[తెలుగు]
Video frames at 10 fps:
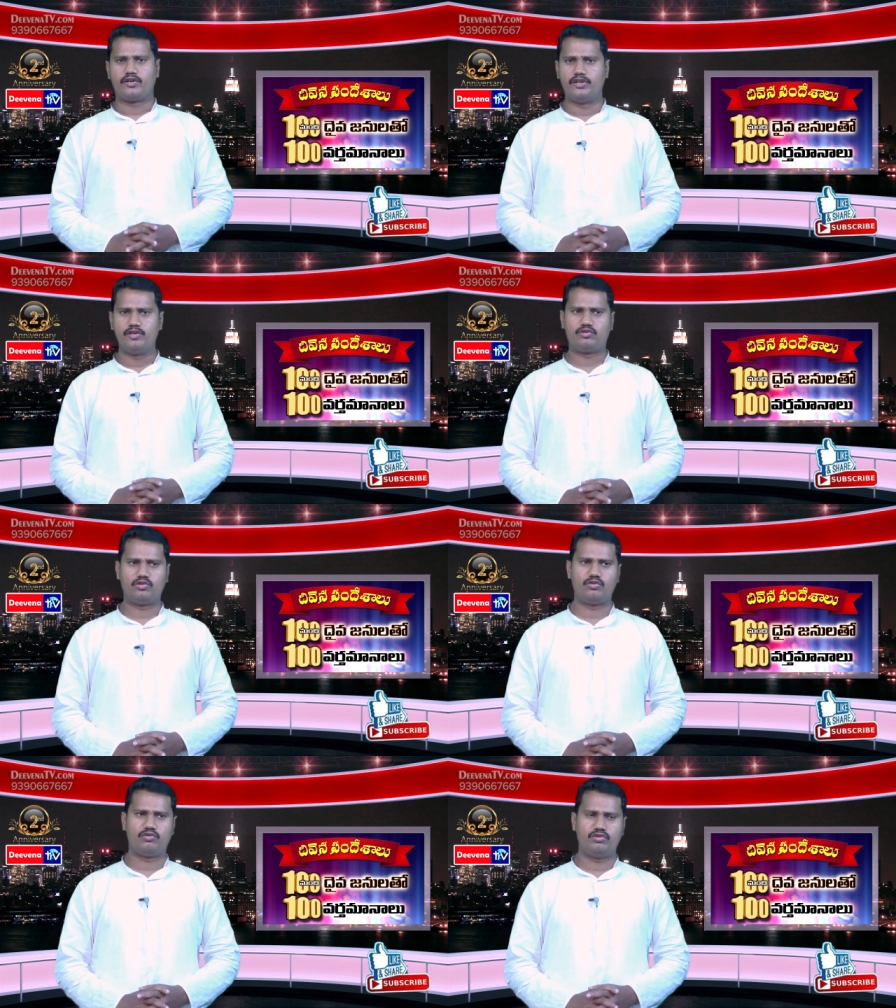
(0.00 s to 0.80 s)

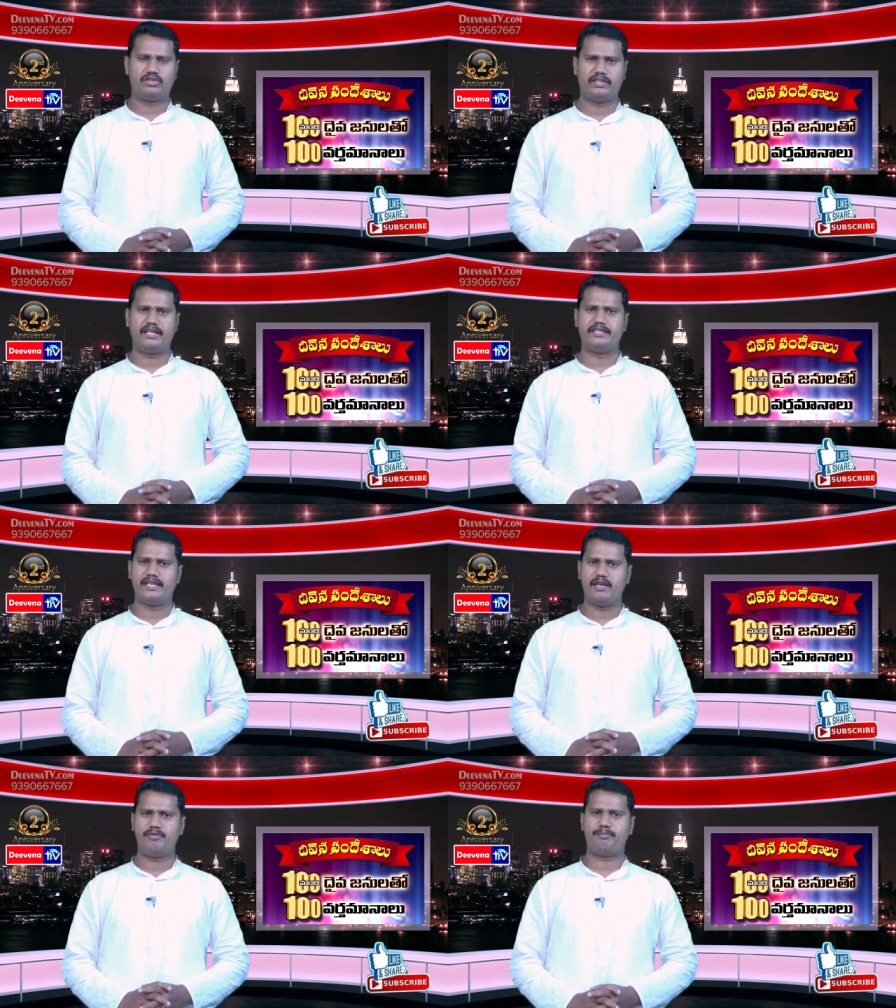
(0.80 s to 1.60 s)
క్రీస్తును గూర్చిన
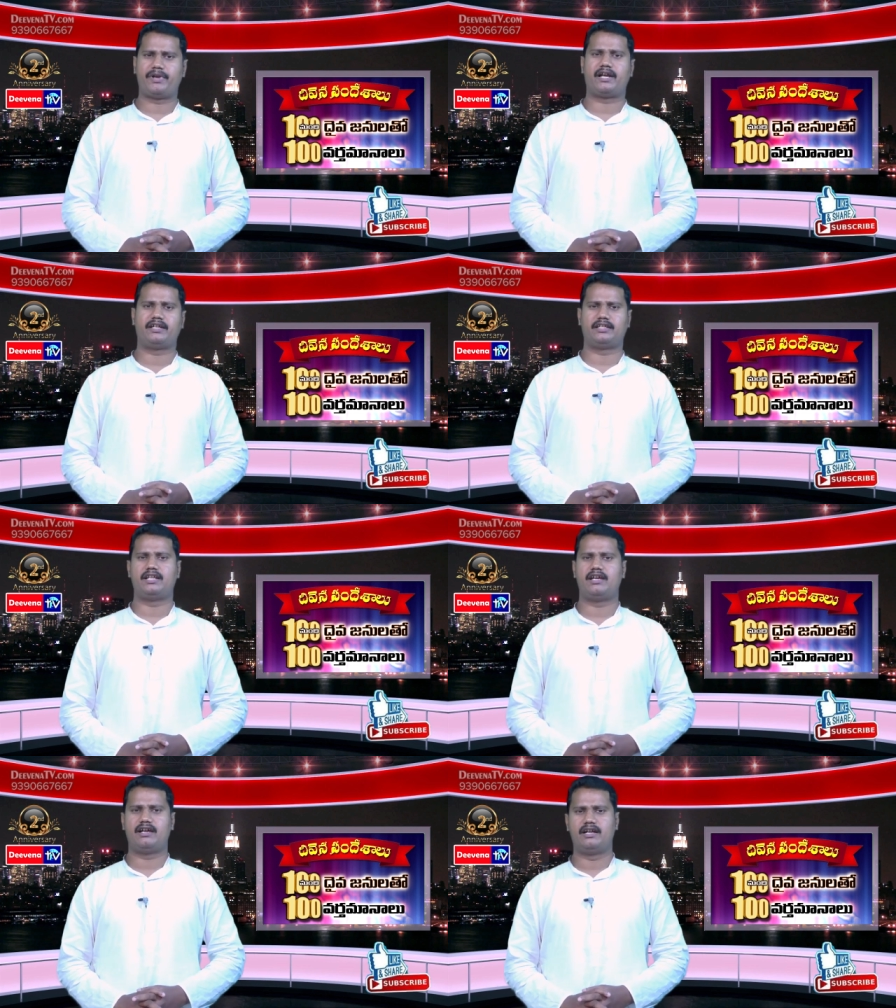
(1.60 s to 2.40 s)
ఏమి
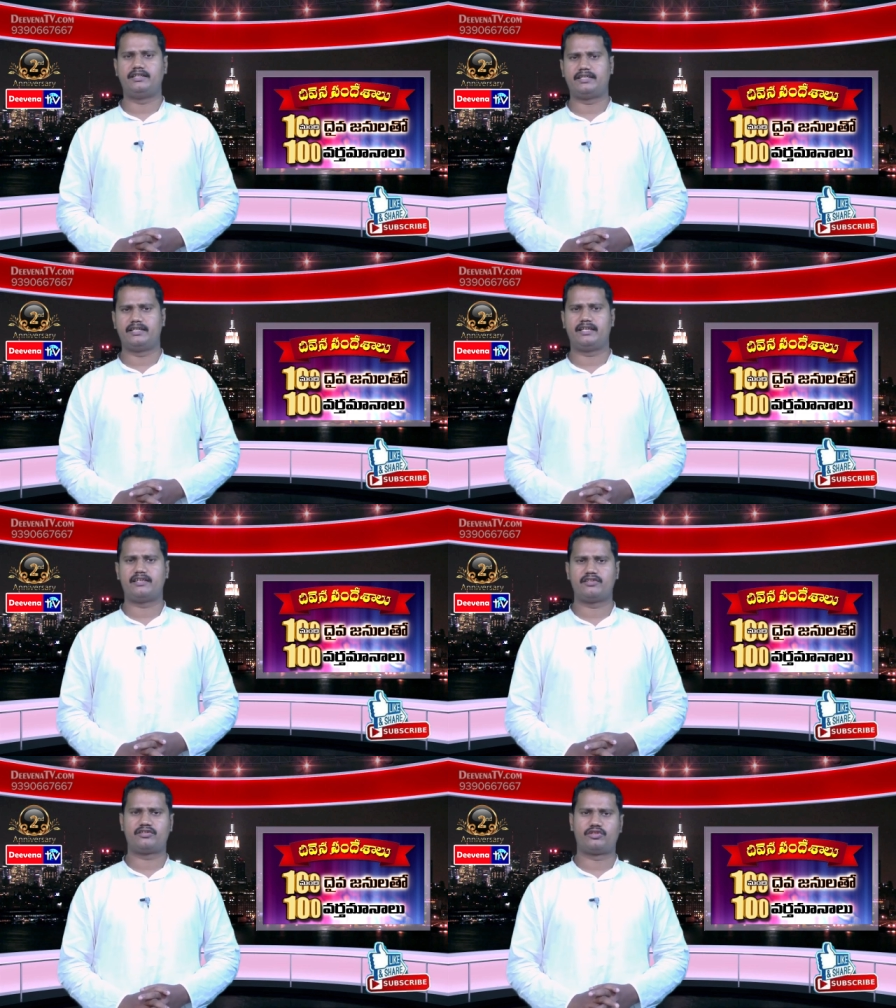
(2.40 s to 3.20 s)
ప్రకటన అంటే
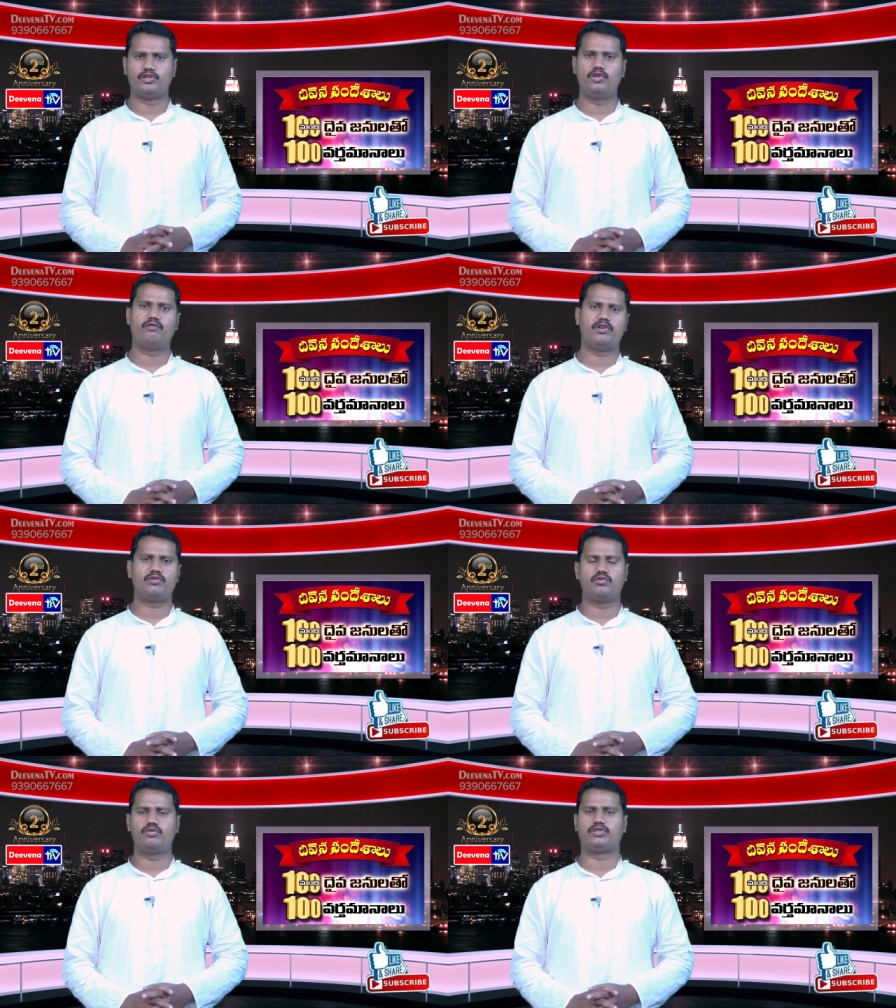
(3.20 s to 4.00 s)

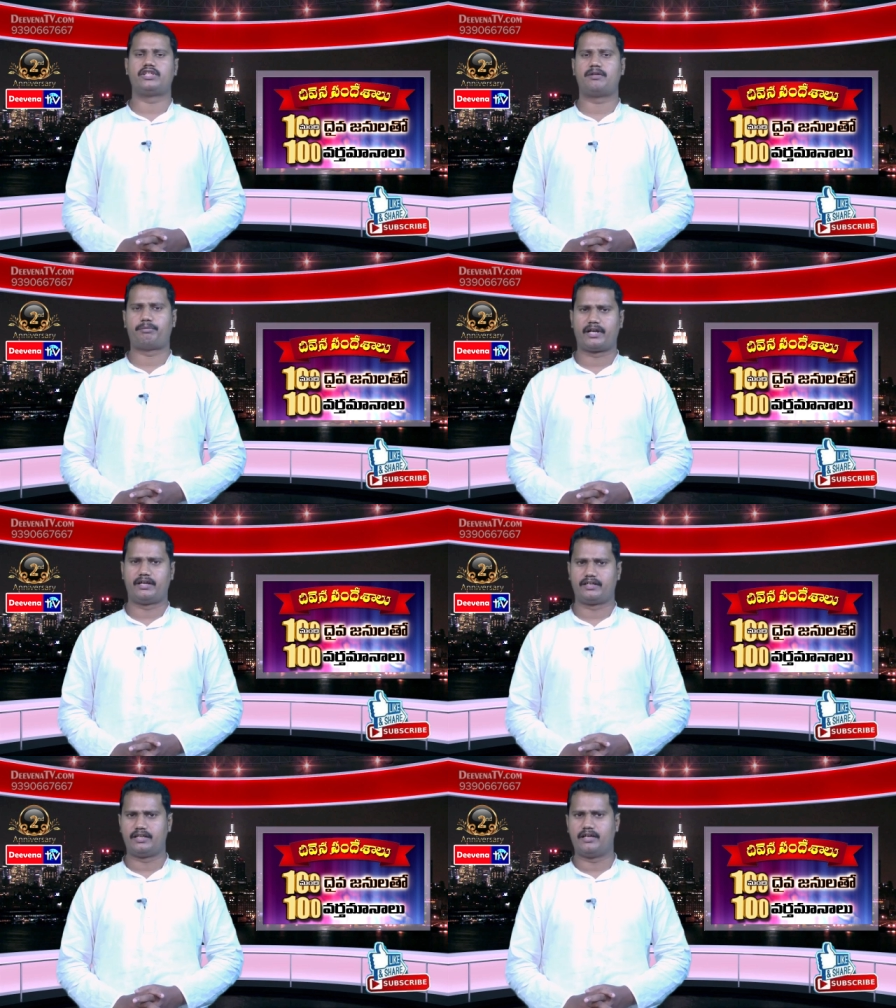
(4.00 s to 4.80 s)
సిలువను గూర్చిన
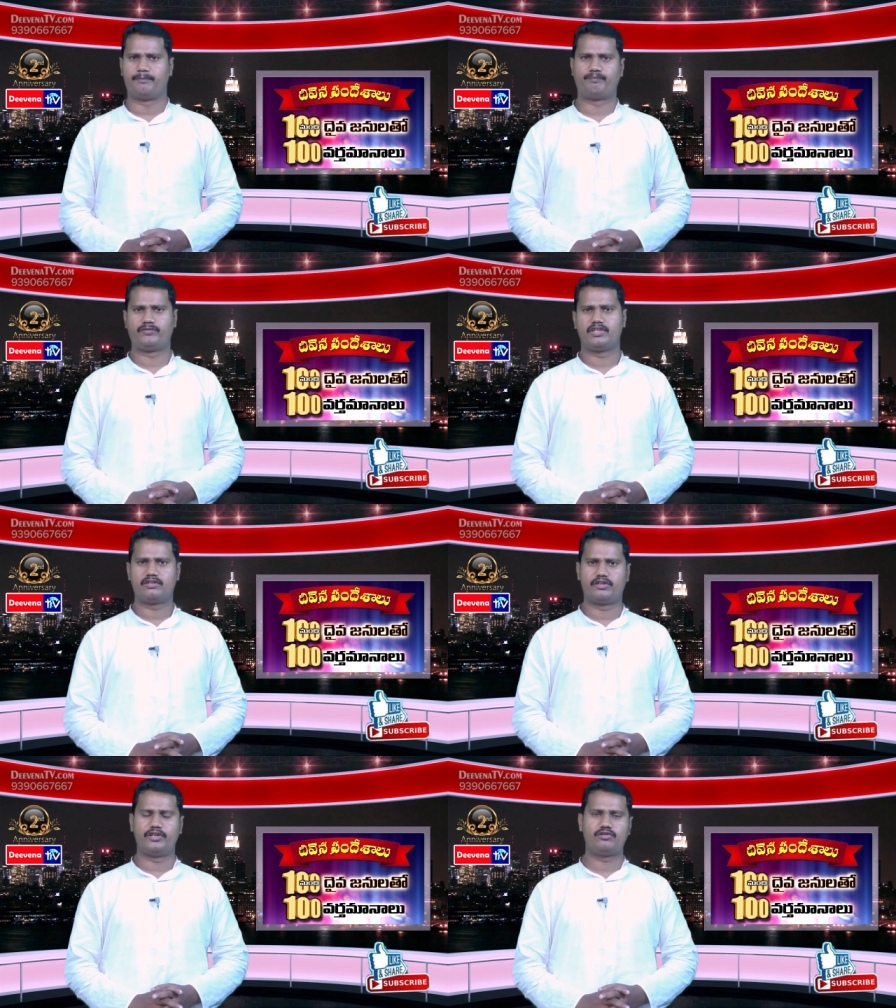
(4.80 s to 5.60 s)
ప్రకటన
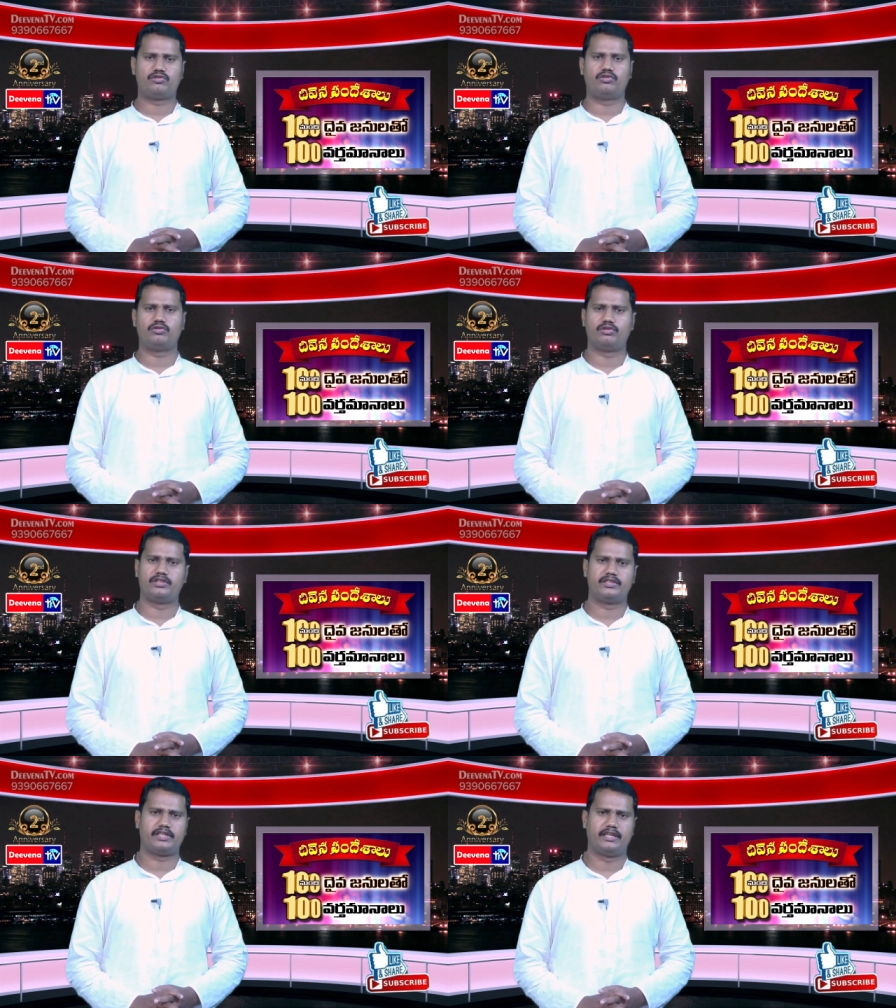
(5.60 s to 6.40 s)
క్రీస్తును
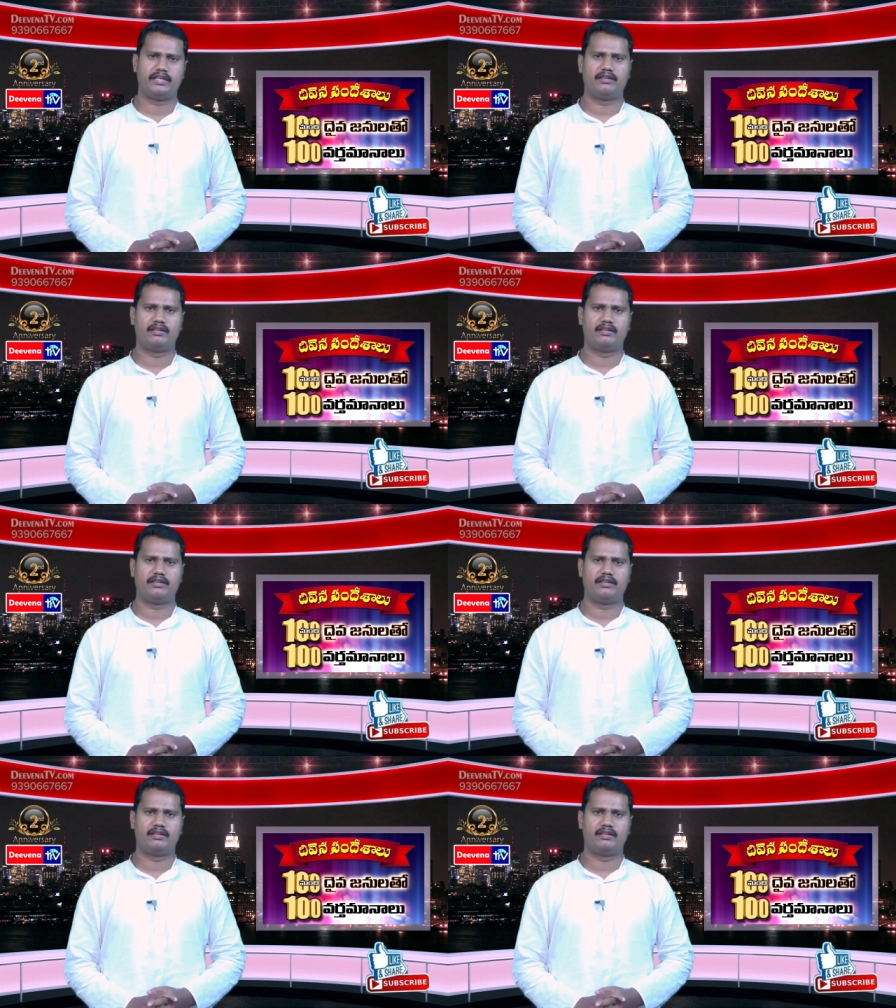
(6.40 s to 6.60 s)
గురించి